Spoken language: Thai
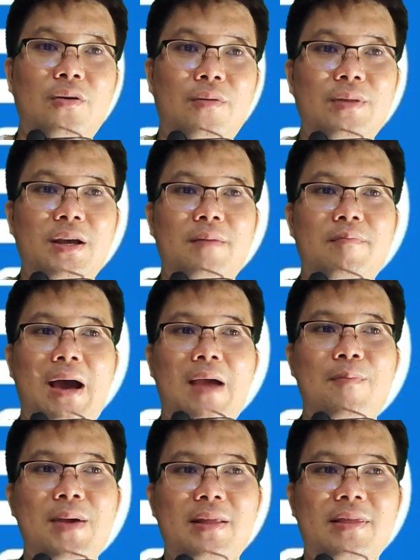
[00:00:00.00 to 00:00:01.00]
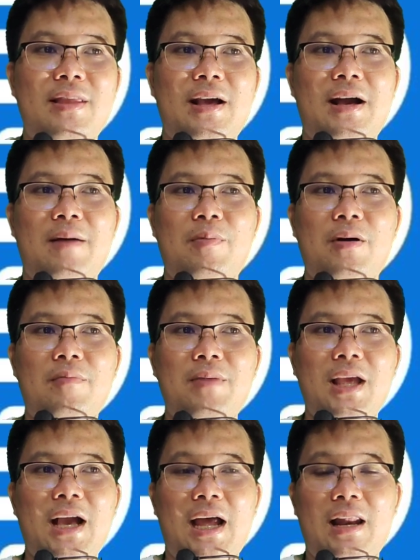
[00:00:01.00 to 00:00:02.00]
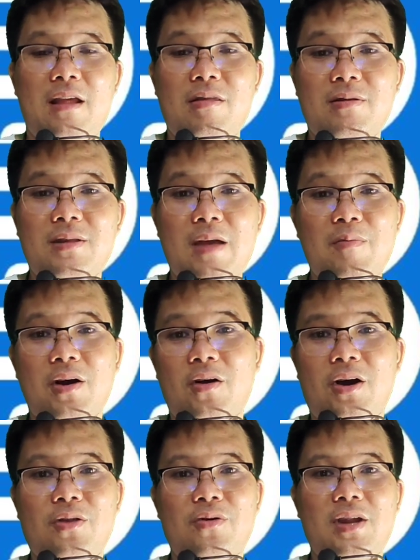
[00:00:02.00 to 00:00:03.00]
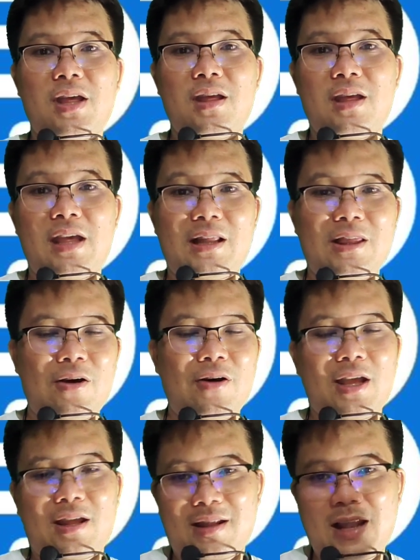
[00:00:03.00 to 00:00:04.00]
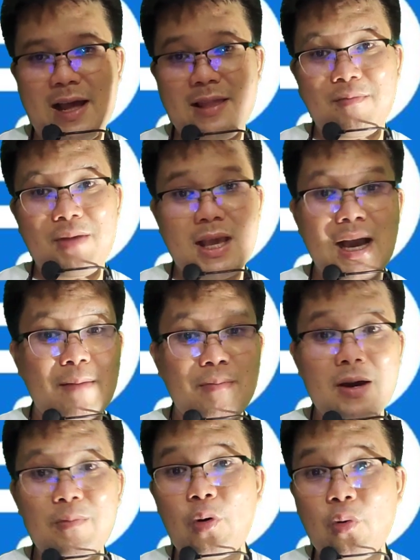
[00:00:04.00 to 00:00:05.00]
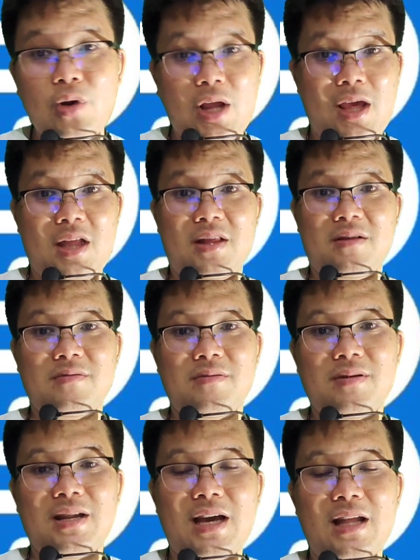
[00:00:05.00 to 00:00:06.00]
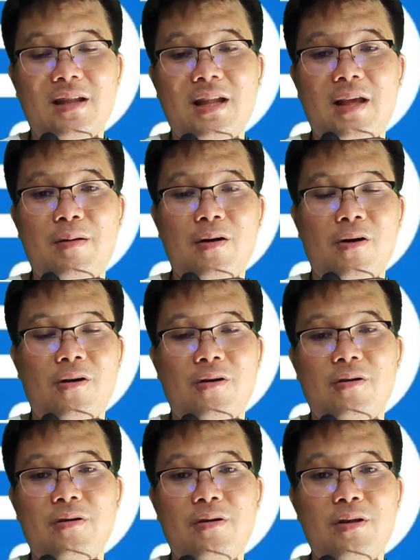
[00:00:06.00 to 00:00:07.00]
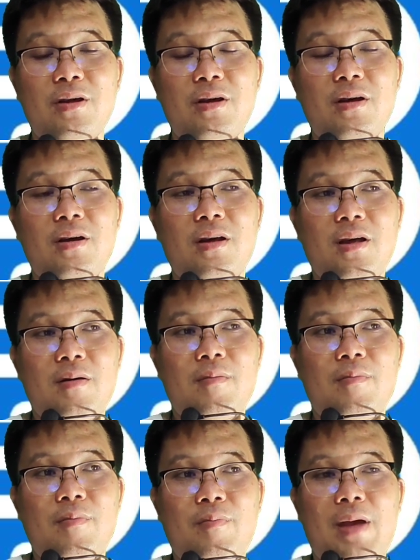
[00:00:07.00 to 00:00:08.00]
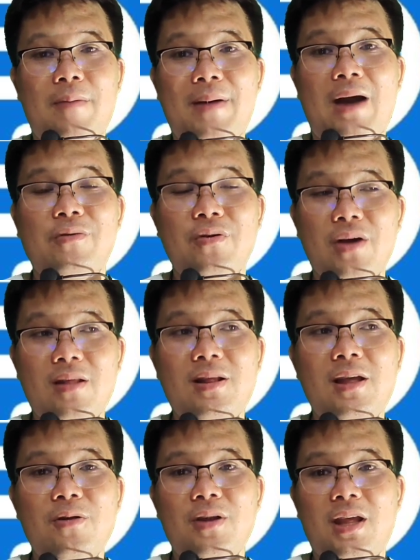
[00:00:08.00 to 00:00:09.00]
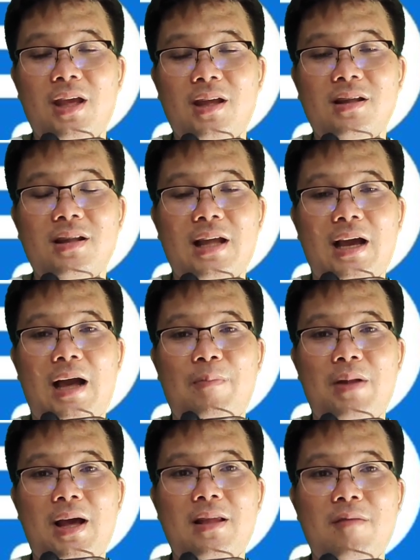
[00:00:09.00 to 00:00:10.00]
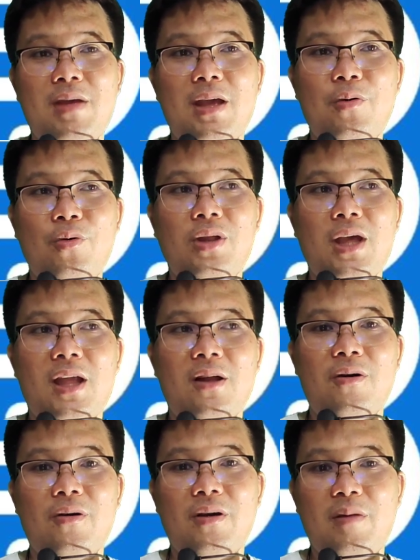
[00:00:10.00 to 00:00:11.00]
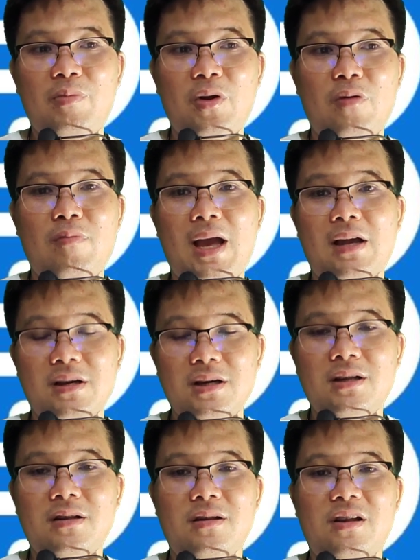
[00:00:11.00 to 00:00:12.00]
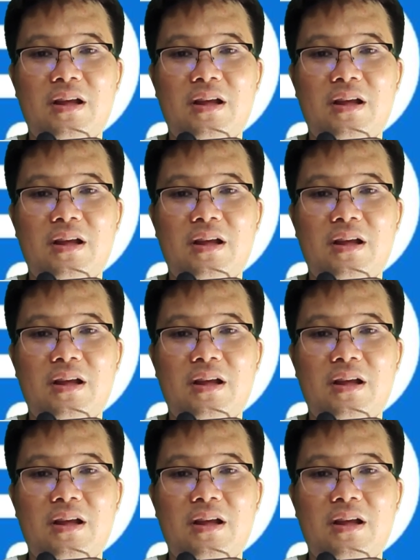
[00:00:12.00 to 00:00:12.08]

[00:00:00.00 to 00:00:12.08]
รวมถึง b y b i t นะครับก็มีการ list stablecoin ตัวนี้อีกหน่อย น่าจะมีการเพิ่มคู่เทรดนะ ในของ PayPal USD ตัวนี้นะครับ น่าจะมีคู่เทรดของคริปโตมากขึ้น